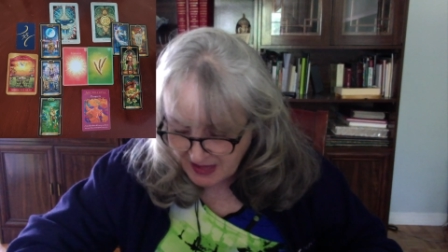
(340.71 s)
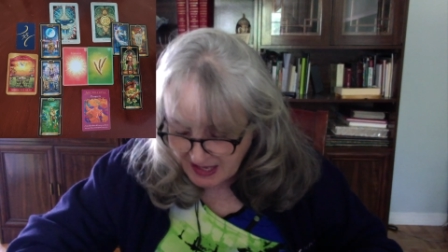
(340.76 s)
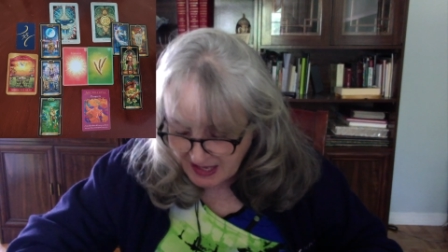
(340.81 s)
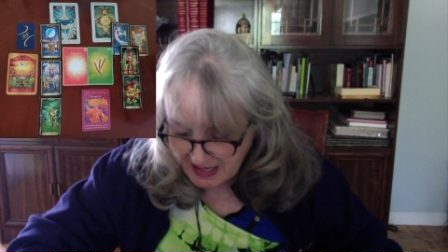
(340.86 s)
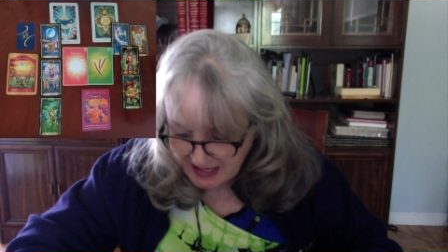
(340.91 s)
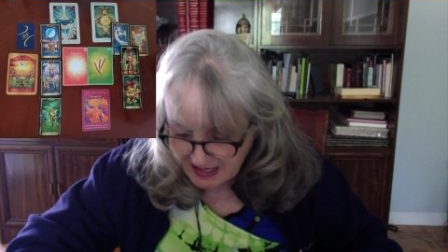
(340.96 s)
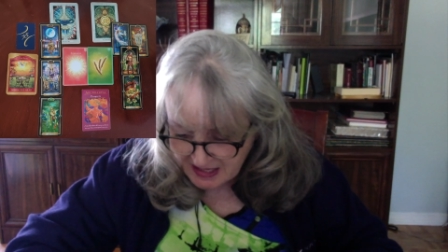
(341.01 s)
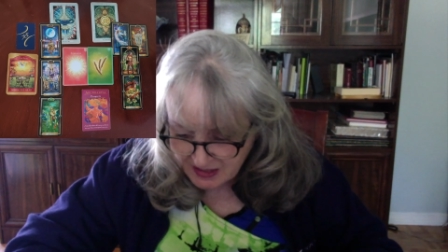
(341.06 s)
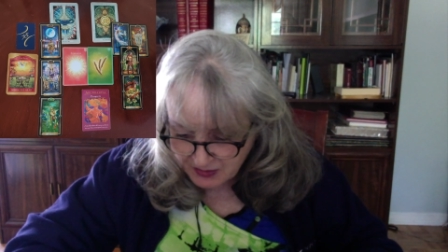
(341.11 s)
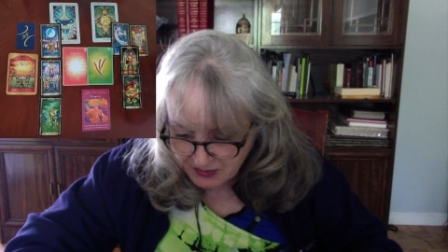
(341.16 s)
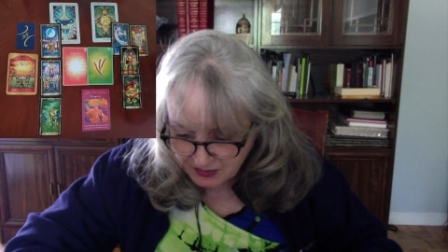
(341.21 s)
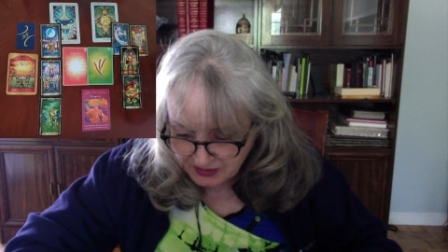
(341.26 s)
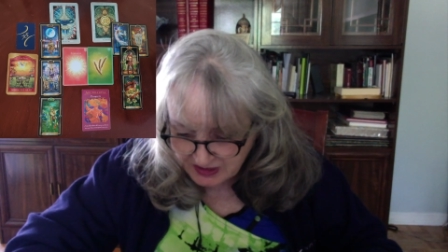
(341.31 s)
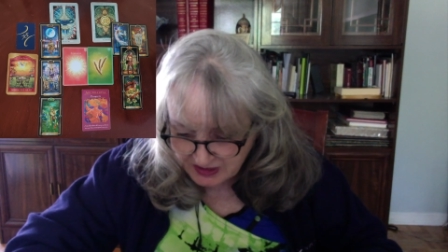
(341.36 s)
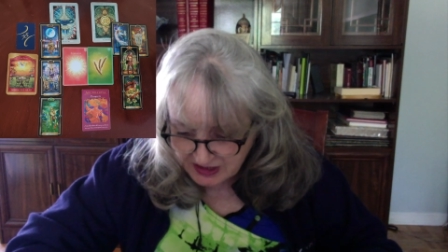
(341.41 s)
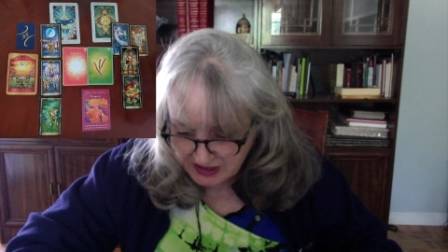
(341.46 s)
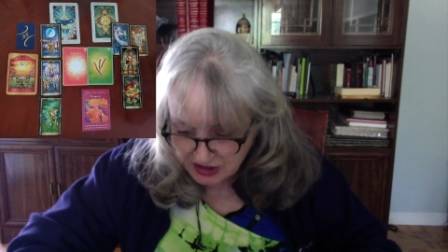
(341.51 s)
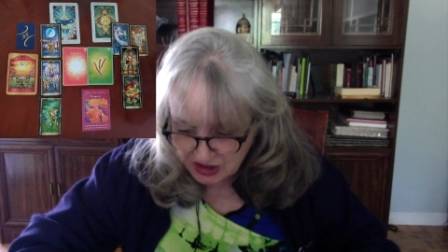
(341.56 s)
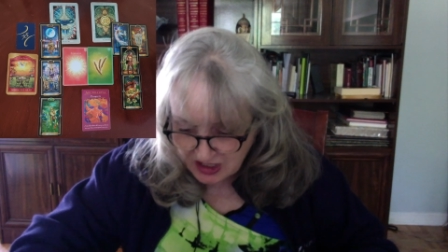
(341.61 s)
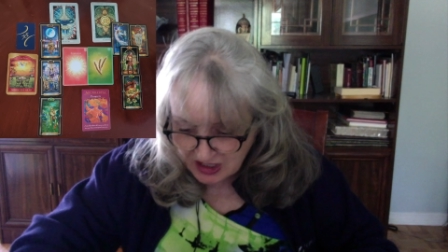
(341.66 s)
Écoutez,
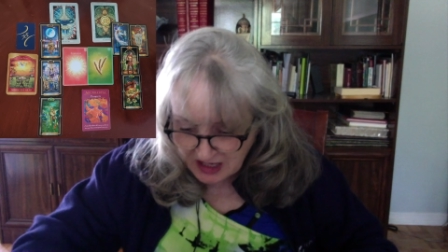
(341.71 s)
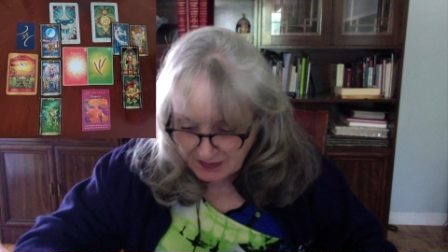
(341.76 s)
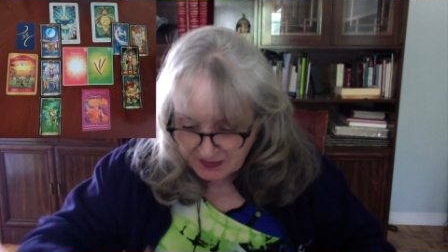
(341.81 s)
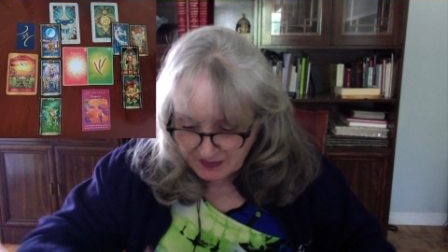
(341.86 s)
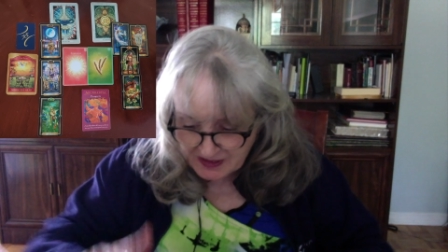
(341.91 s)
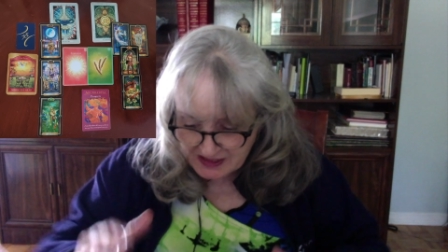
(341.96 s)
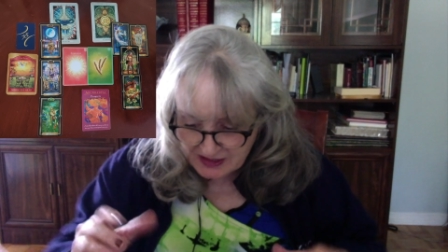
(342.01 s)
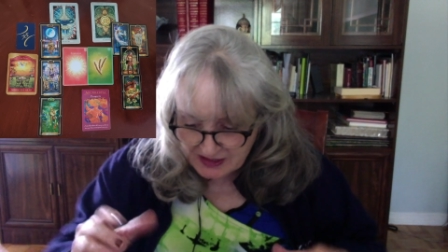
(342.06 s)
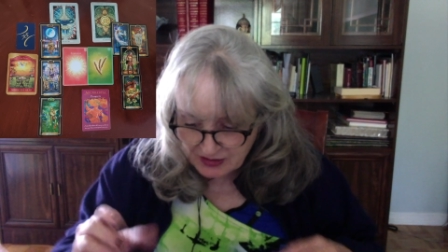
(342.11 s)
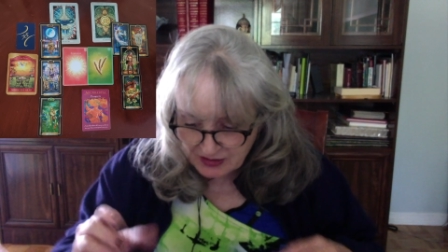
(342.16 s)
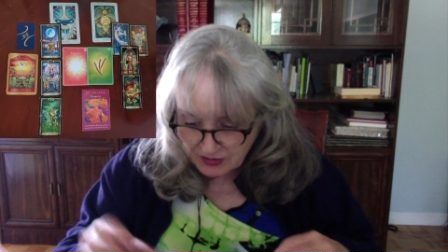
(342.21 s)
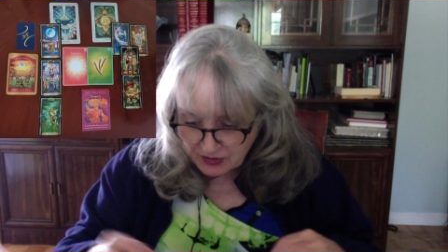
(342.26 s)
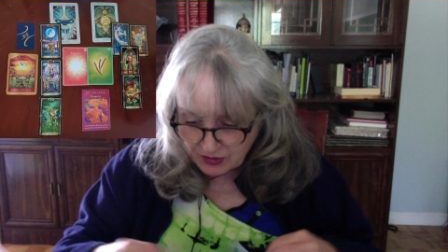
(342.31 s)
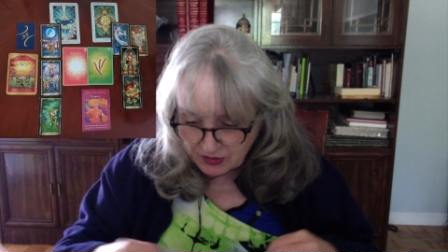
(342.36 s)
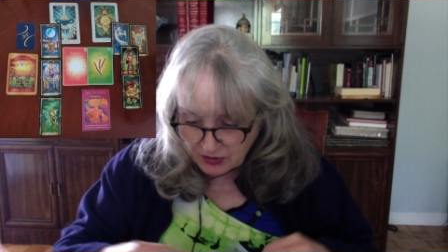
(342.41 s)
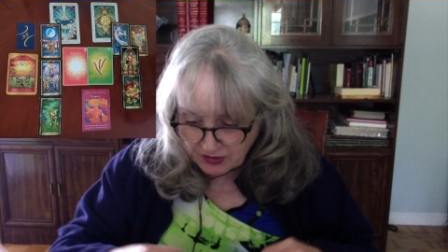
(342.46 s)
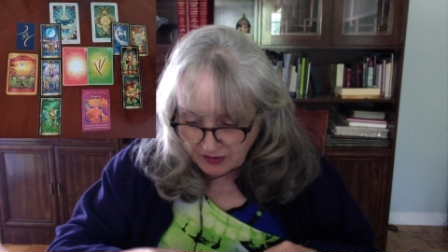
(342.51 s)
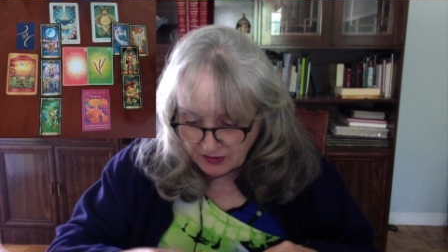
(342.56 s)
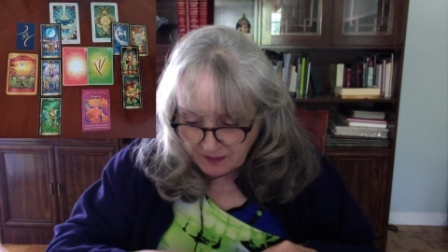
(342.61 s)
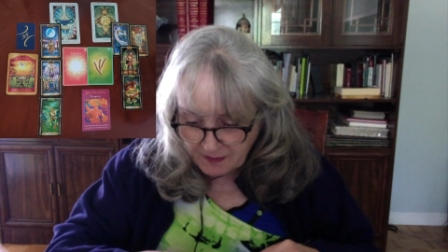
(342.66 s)
j'ai l'impression
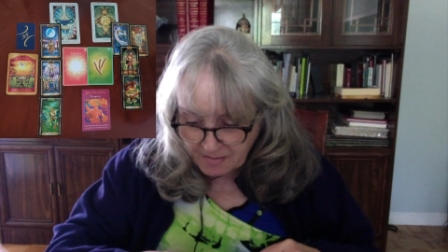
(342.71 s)
que